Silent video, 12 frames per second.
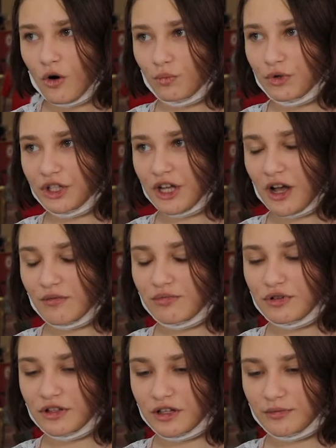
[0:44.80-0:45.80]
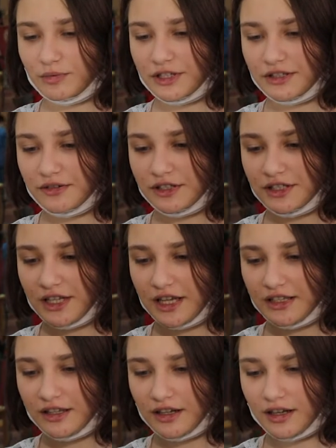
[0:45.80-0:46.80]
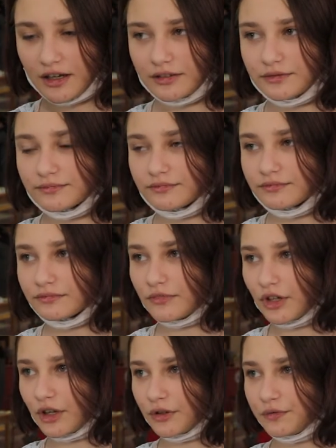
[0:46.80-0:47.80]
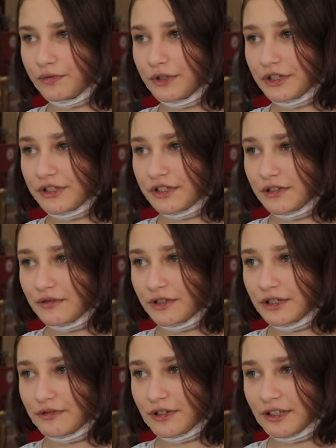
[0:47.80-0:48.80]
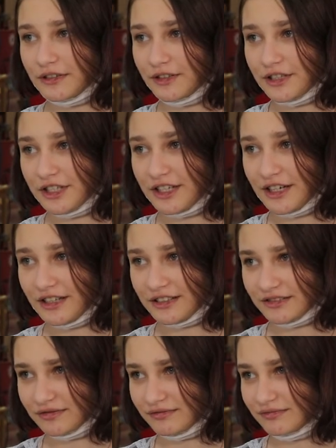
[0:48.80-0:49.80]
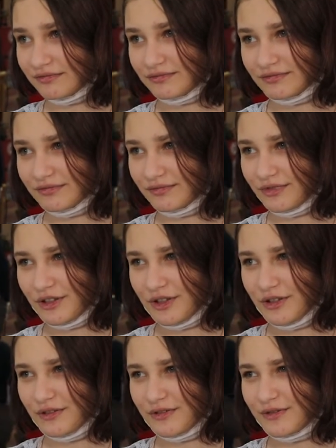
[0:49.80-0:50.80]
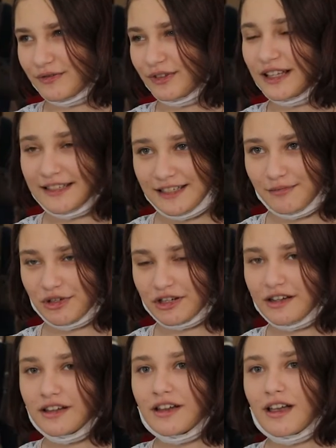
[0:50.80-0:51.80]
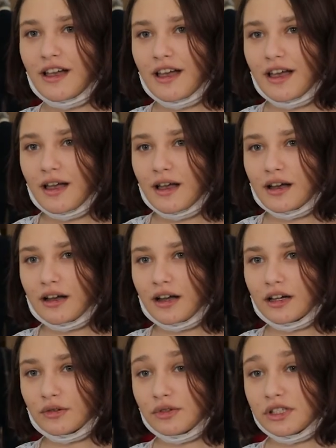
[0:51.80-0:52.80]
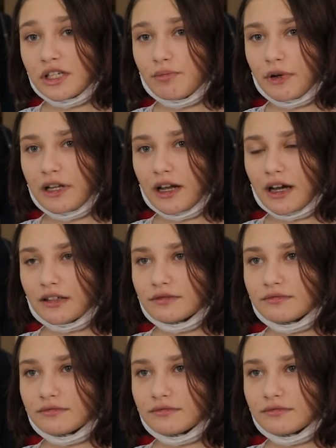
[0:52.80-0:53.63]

У меня было произведение э, Фирсова Ивановича Владимира э, «Русские поля».